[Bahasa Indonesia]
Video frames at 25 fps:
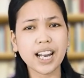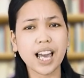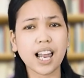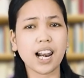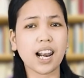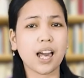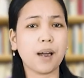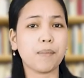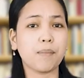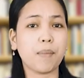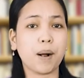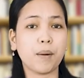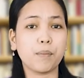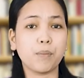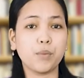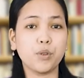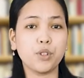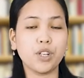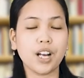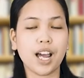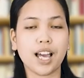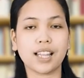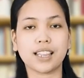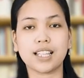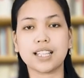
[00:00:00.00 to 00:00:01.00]
hal apapun
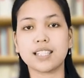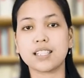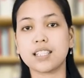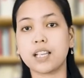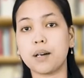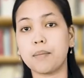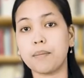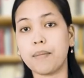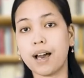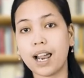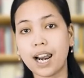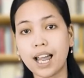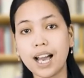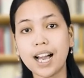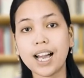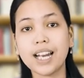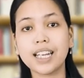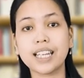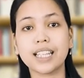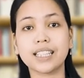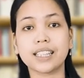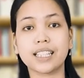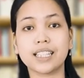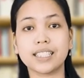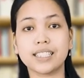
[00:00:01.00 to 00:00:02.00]
atas kemalangan
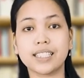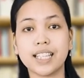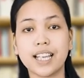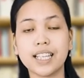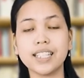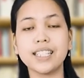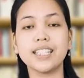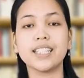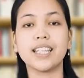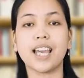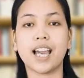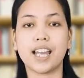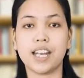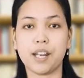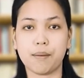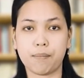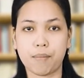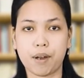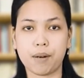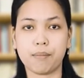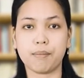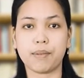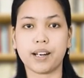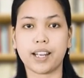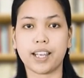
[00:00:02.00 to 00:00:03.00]
yang terjadi di
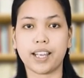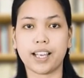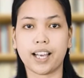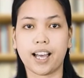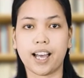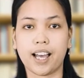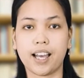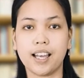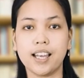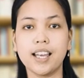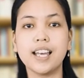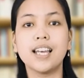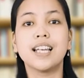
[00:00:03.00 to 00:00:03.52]
hadapan mereka